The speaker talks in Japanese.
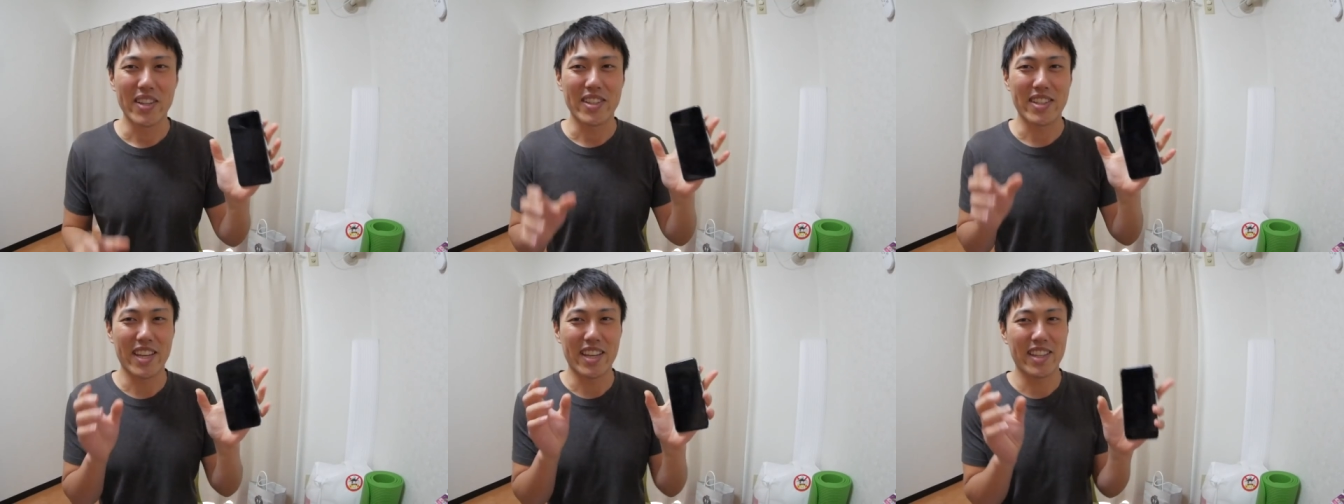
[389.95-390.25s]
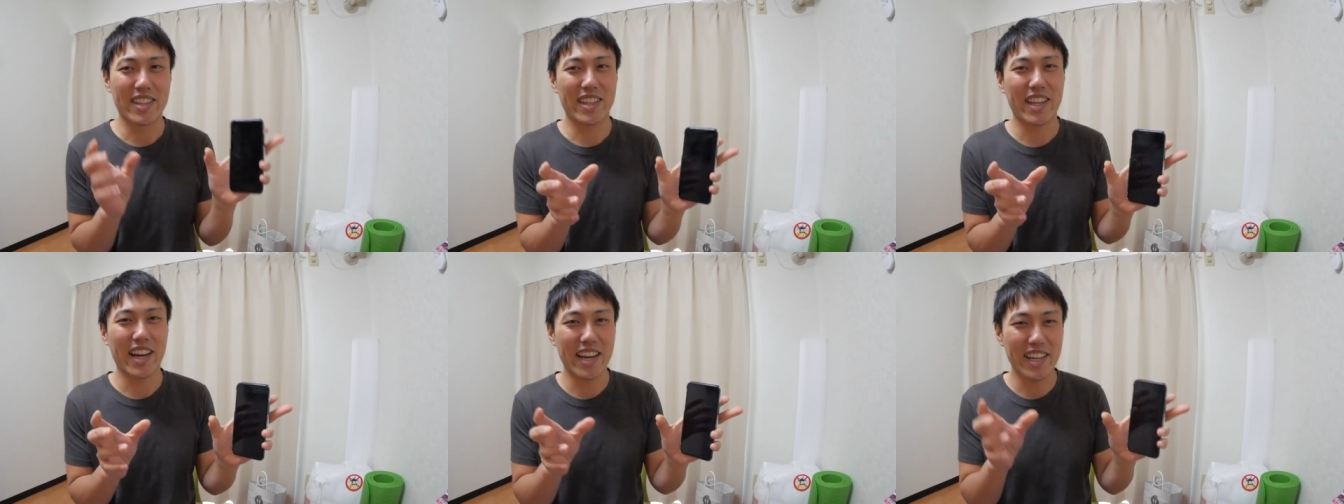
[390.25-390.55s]

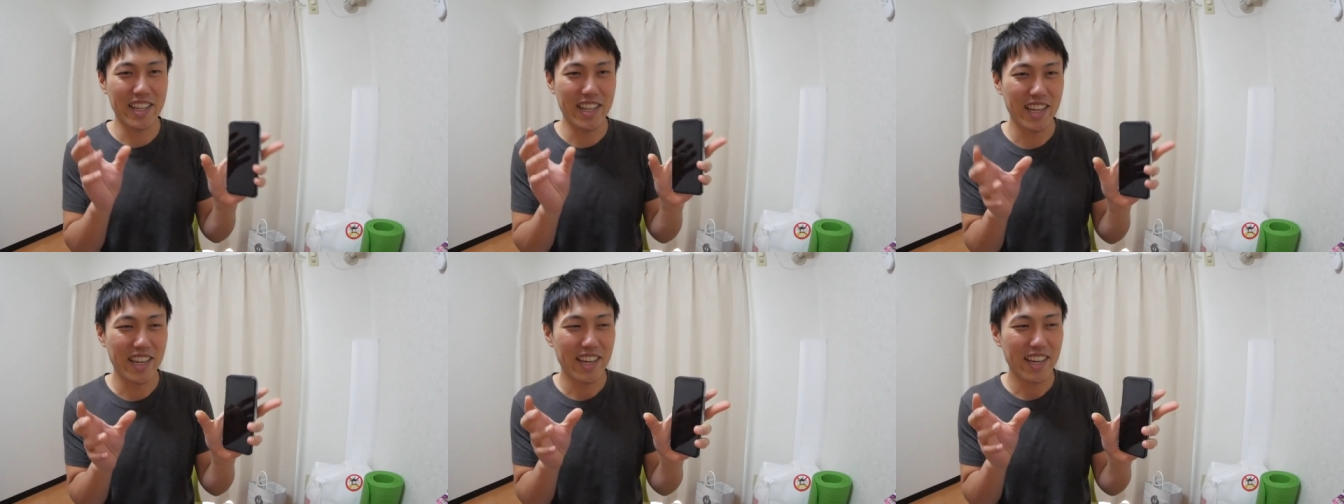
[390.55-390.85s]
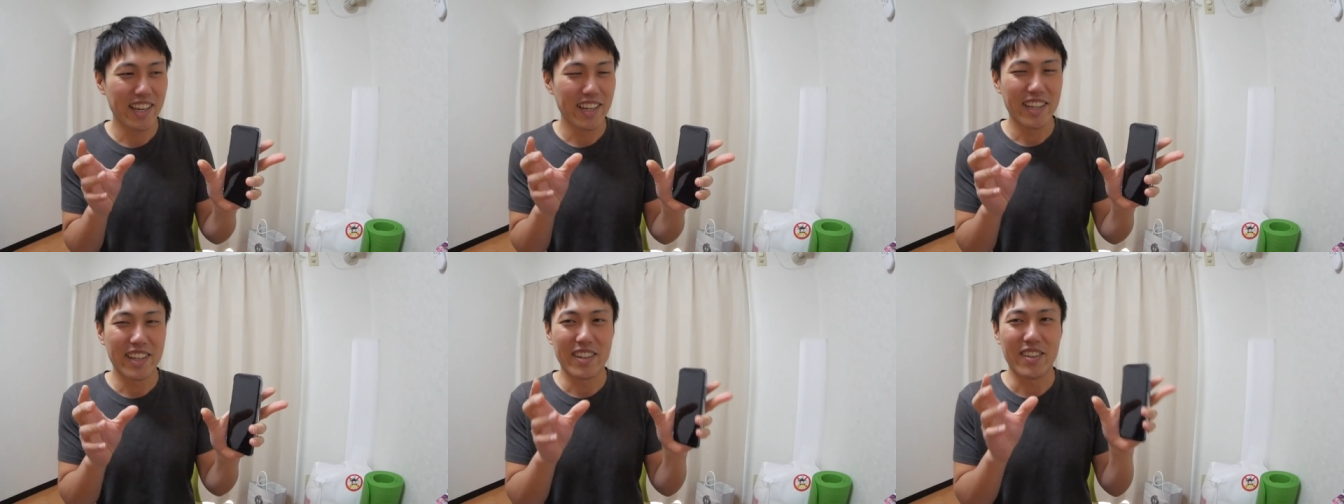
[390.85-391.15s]
絶対に
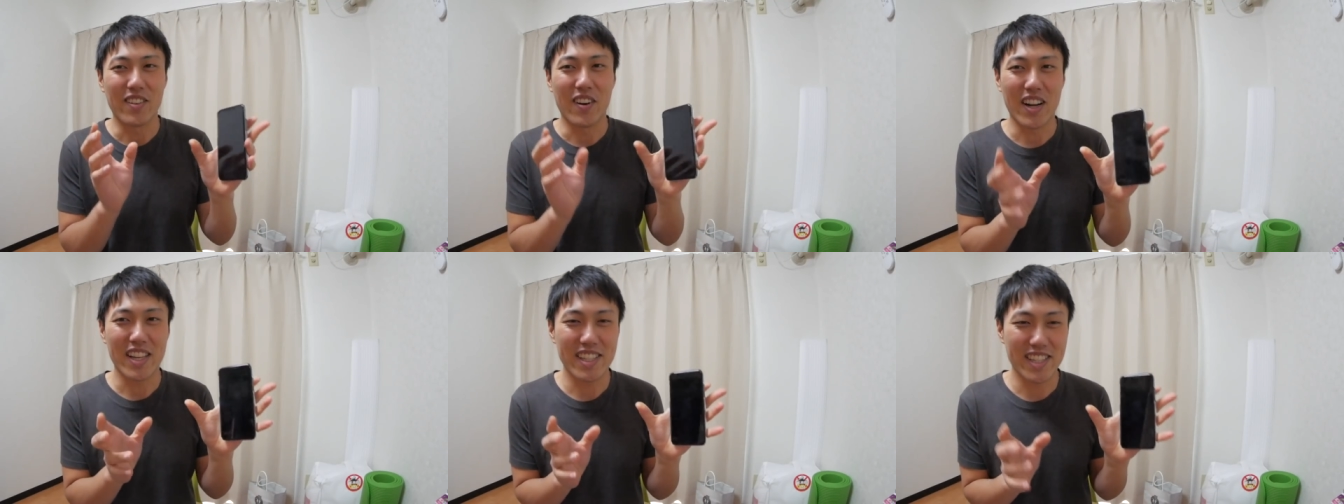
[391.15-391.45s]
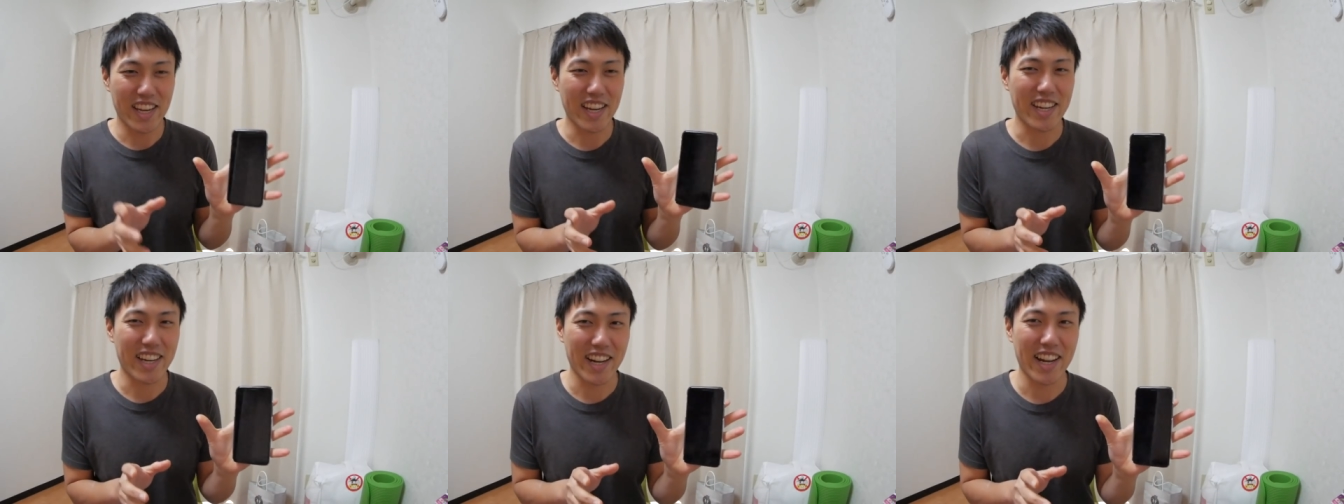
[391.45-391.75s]
割っ
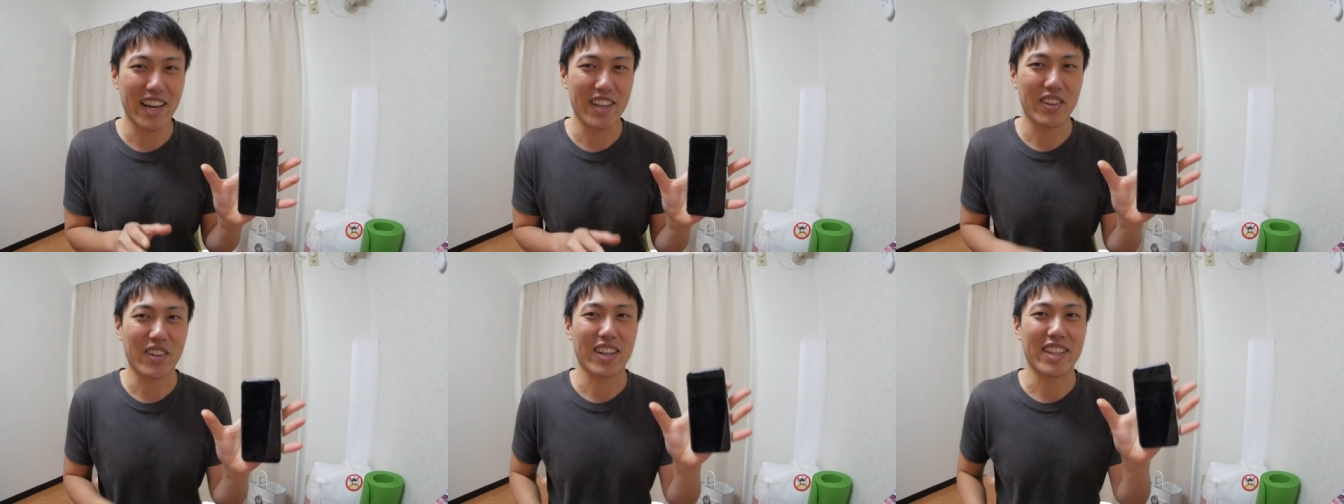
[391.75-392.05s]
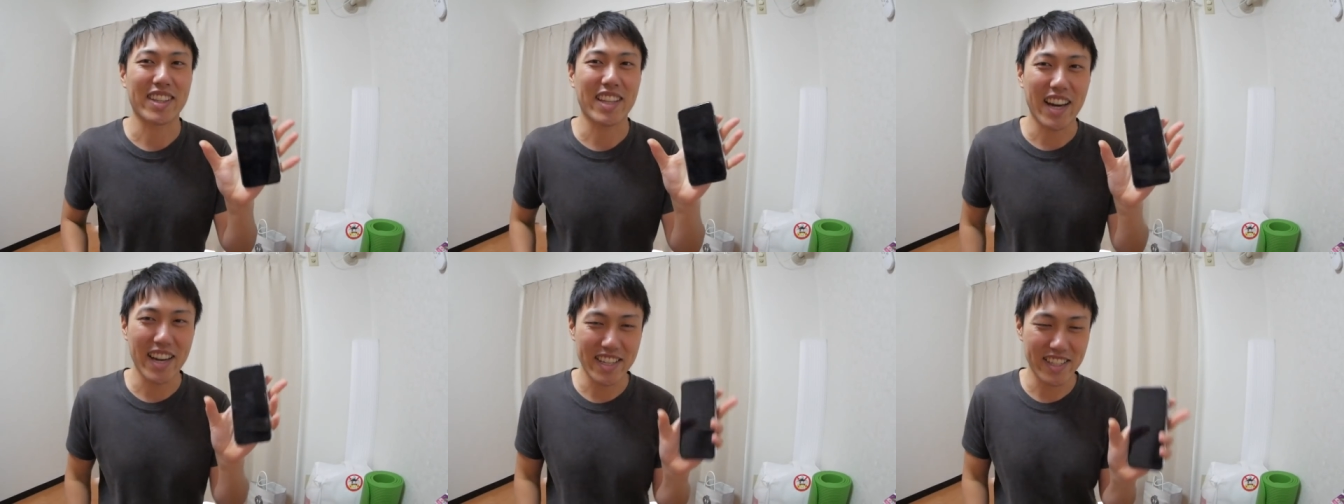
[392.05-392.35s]
ちゃいけないと
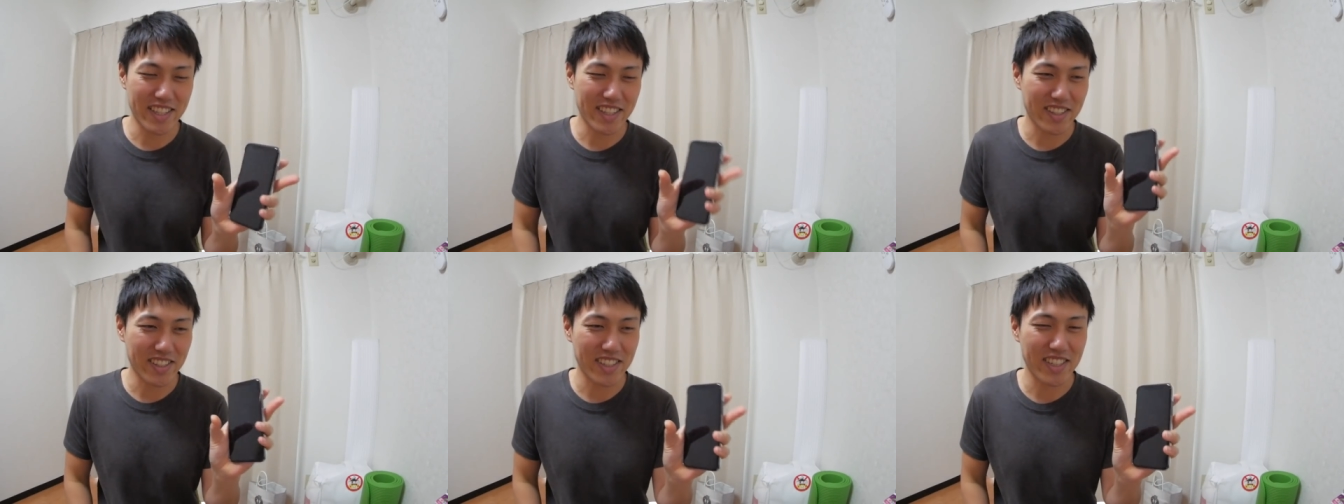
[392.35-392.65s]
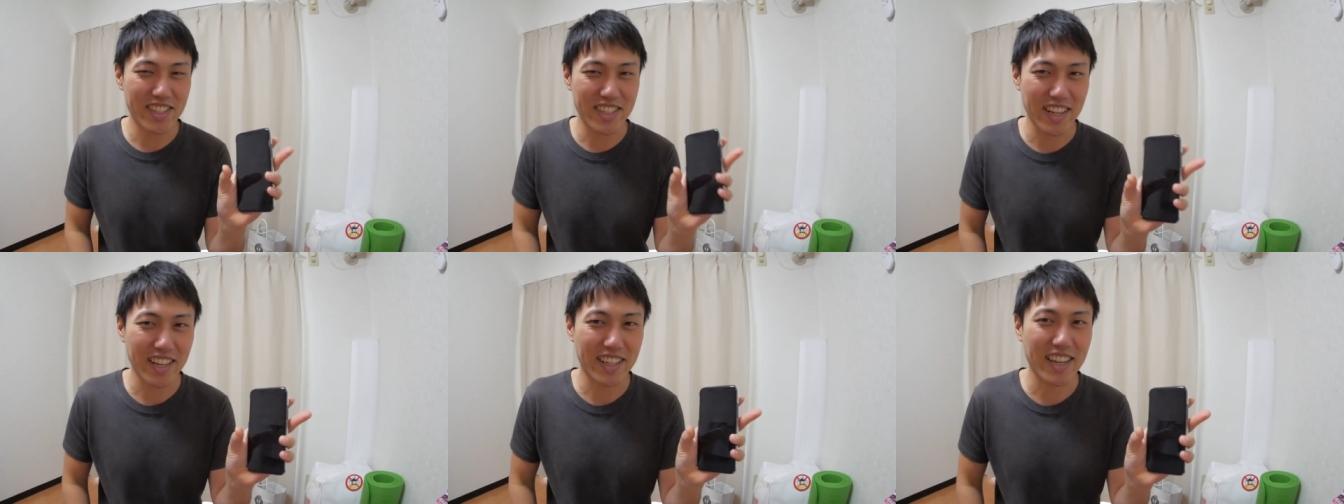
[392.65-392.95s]
か大切に
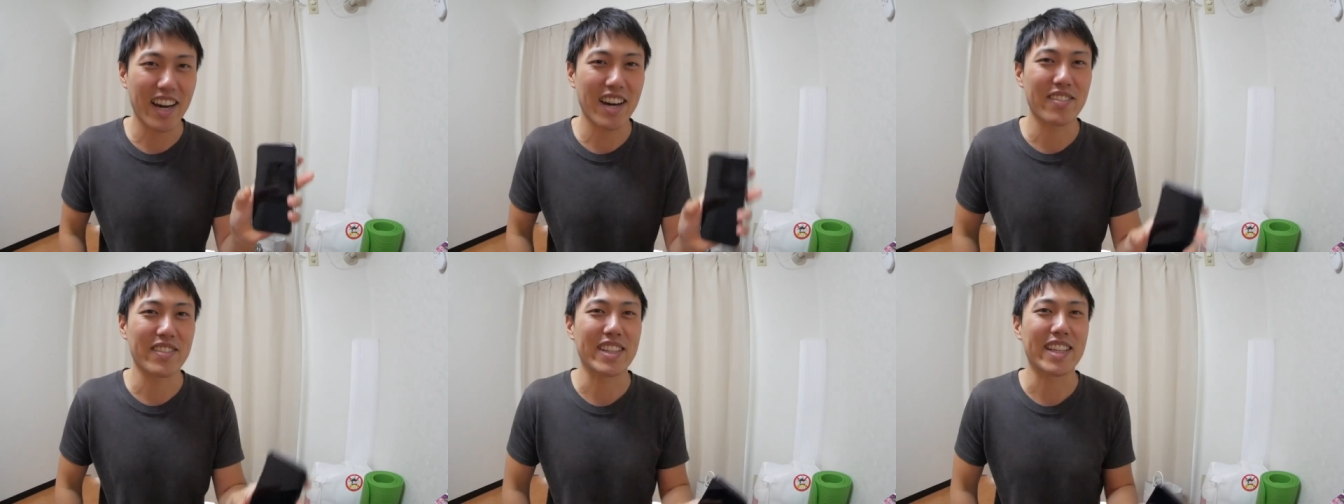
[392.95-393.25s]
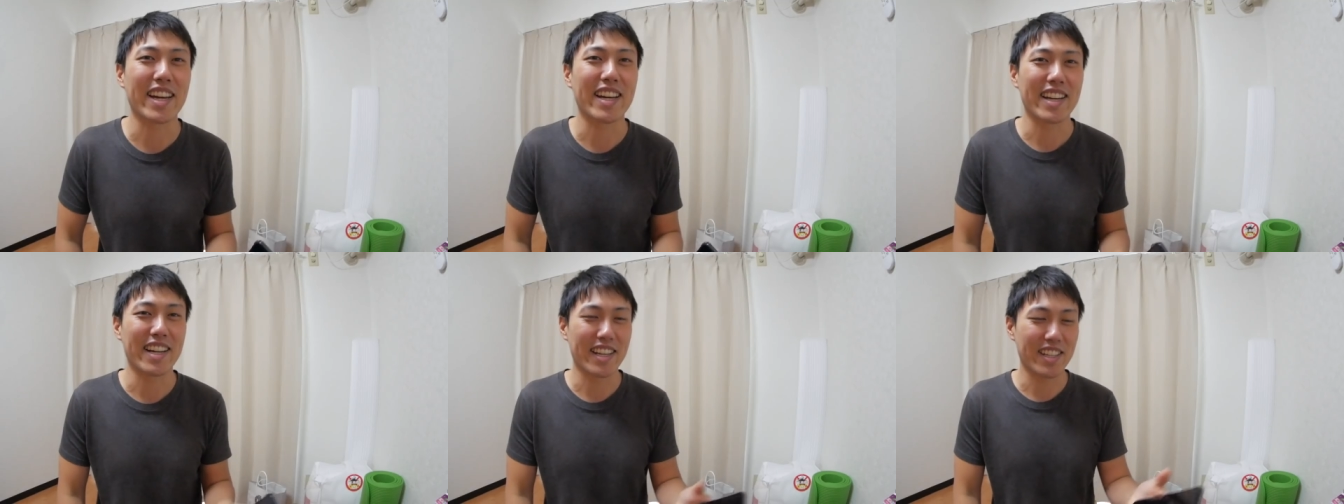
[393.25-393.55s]
しなきゃみ
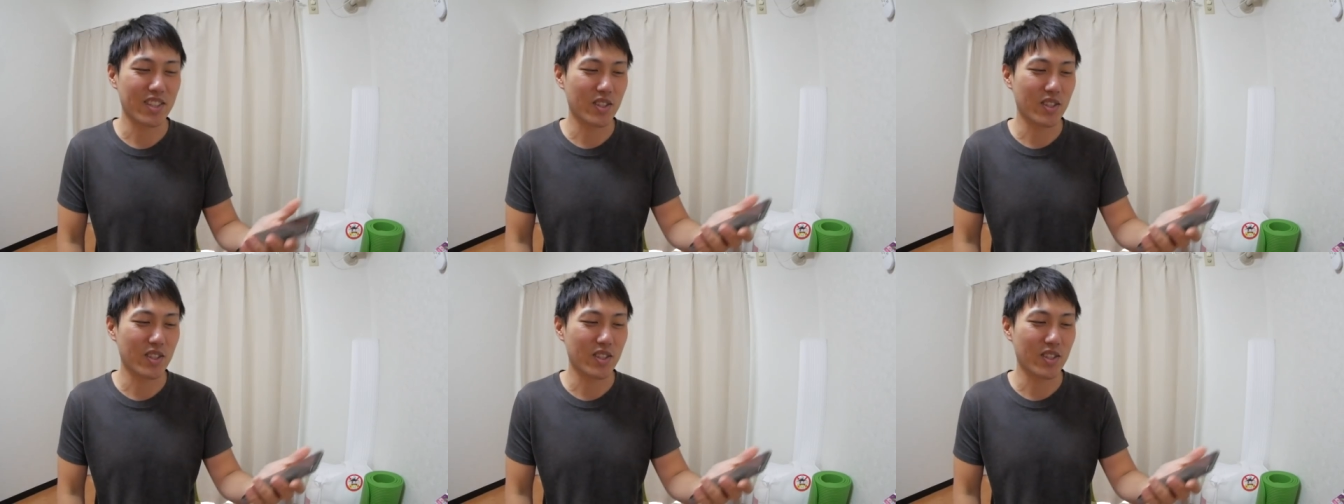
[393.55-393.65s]
たいな、